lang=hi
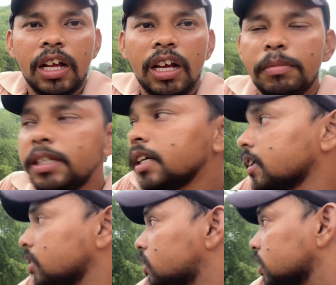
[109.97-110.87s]
अभी जाकर
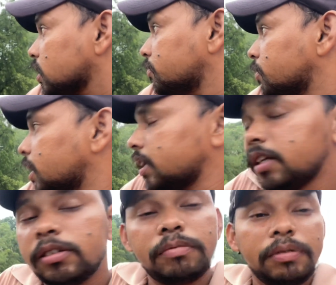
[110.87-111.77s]
के थोड़ा सा कम हुआ है
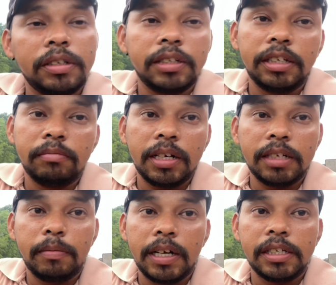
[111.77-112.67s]
नहीं तो फिर तो दिन भर
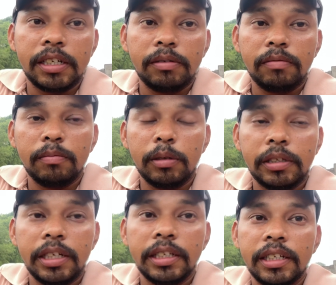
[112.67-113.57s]
आज बारिश है
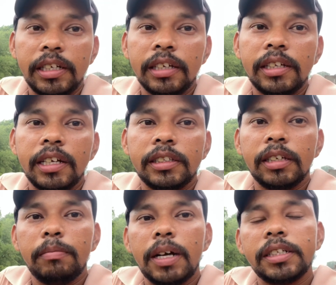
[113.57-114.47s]
बोलते हैं कि एक तारीख
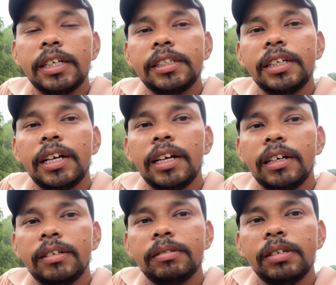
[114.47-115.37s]
तक बारिश ऐसे ही रहेगा